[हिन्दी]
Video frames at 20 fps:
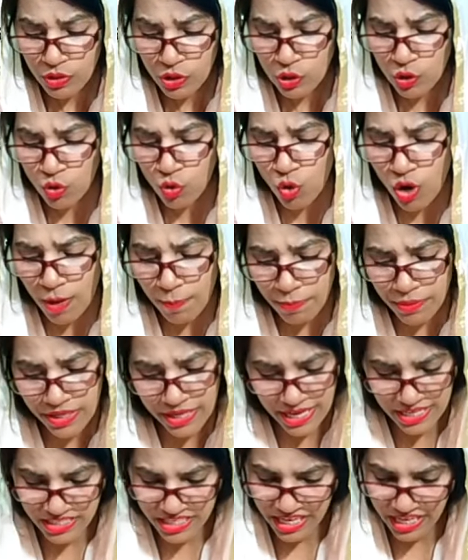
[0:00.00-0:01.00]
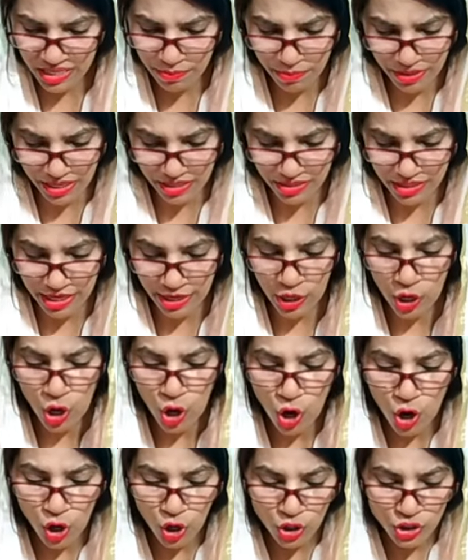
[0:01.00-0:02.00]
को अपनी राजधानी बनाता है
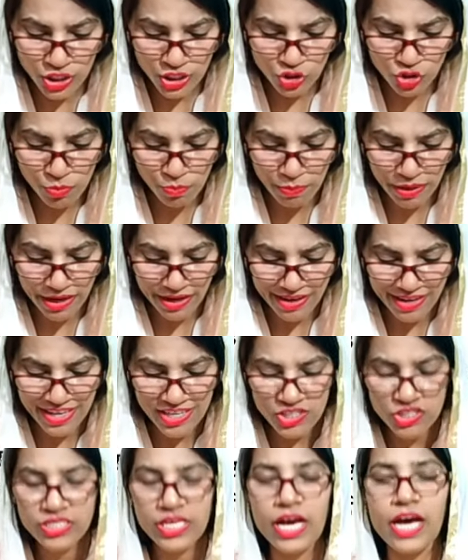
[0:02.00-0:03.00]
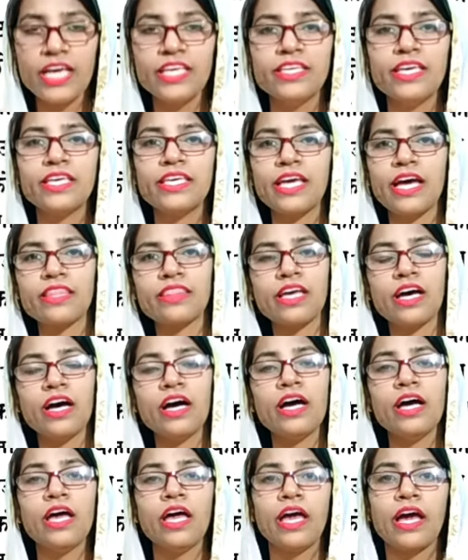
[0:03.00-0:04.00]
और ये जो मंगलेश था ये क्या था
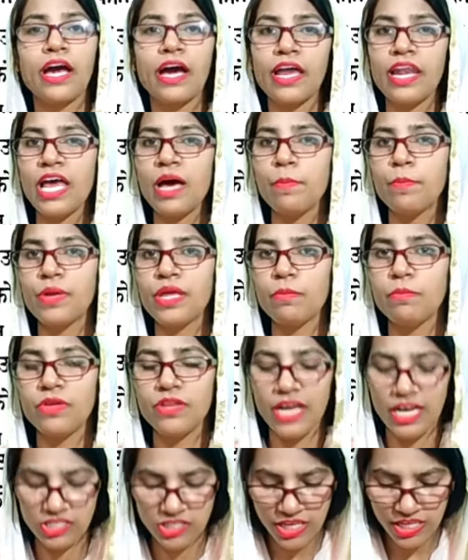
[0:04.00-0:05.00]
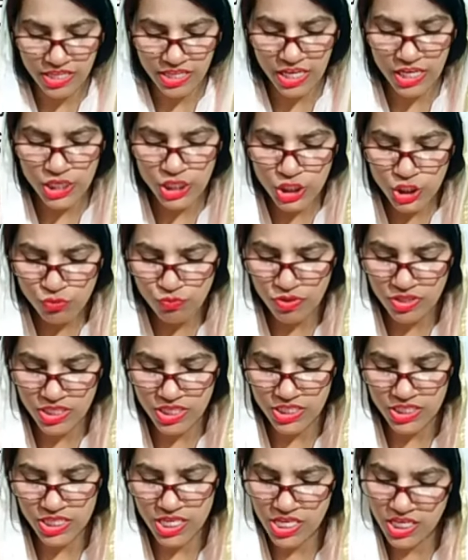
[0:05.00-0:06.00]
कला प्रेमी राजा था इस वजह
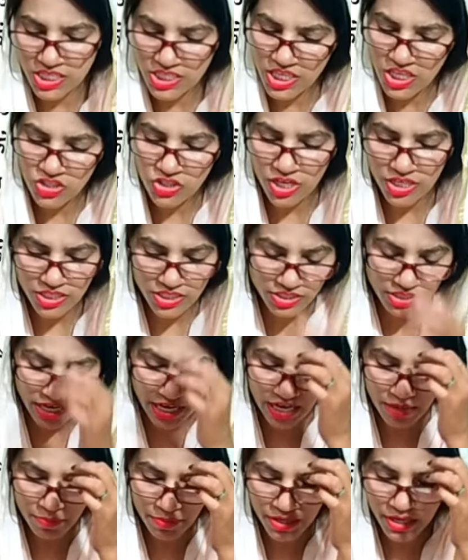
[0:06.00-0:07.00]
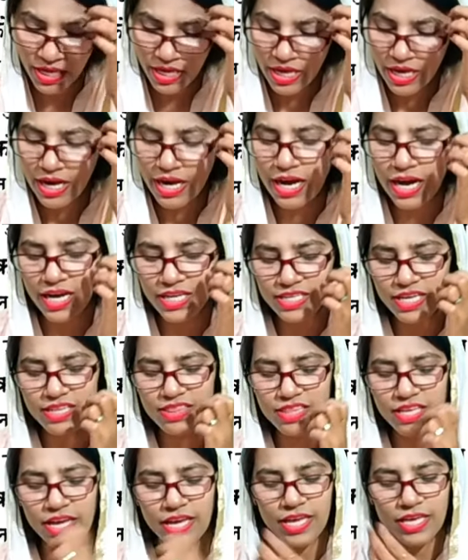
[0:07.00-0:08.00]
से इसके शासनकाल में कहा
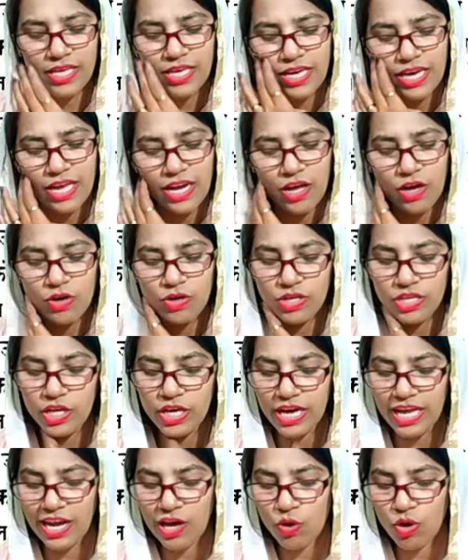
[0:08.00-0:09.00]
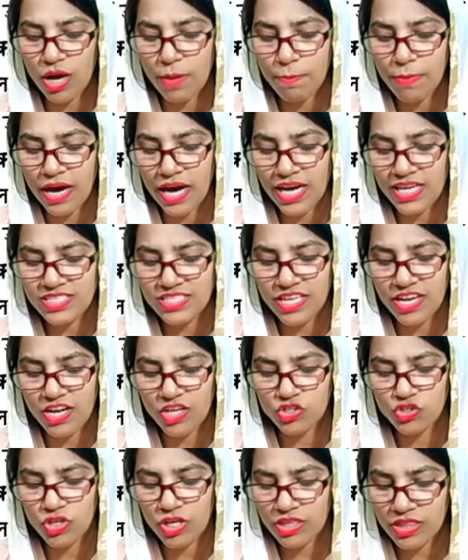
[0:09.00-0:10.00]
जाता है कि कला ये कलाओं का महान
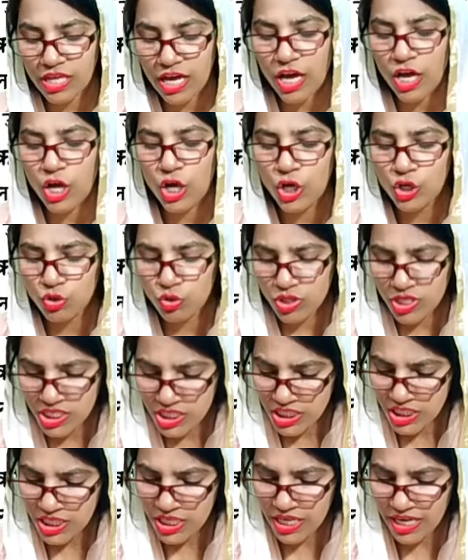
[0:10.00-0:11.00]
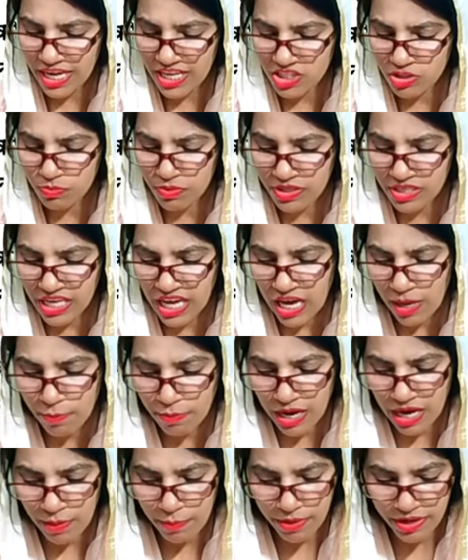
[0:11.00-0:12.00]
संरक्षक था तो इसी के राज्य में क्या है
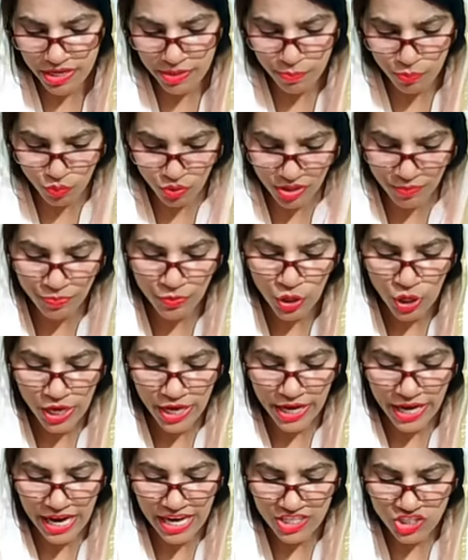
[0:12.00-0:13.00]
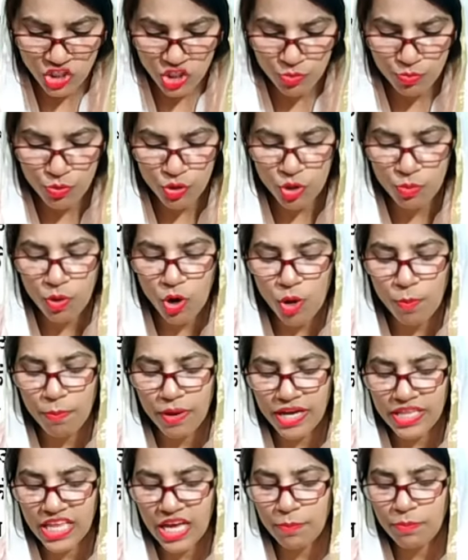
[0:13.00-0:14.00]
महाबलीपुरम कांचीपुरम और
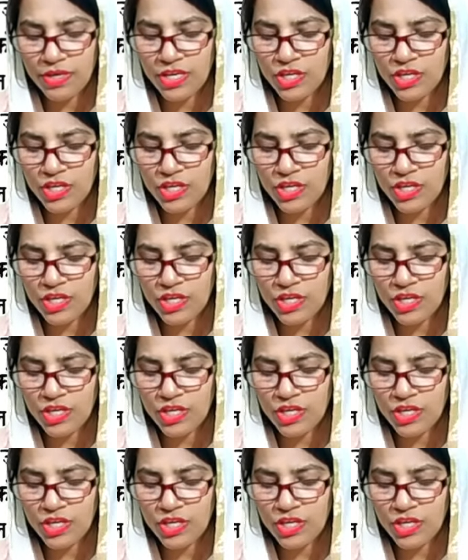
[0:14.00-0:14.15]
बादामी की